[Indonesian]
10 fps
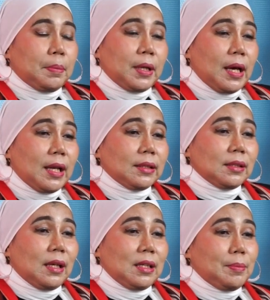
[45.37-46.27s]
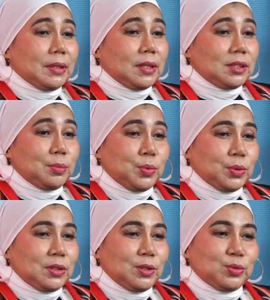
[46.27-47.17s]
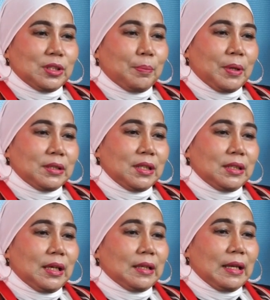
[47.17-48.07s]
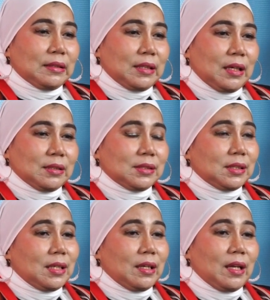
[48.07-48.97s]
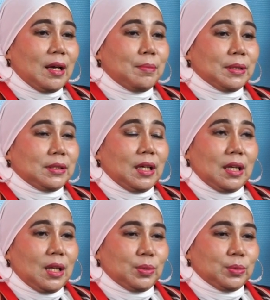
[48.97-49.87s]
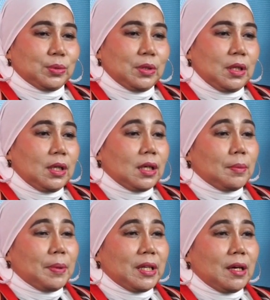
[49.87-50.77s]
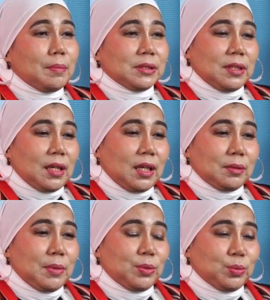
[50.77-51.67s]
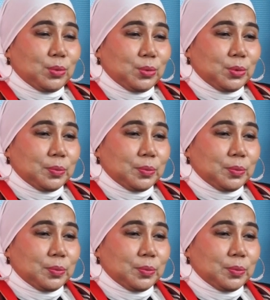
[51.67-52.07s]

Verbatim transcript: Penggalan kalimat tersebut diucapkannya dengan lantang sekian abad yang lalu kepada masyarakat Maluku.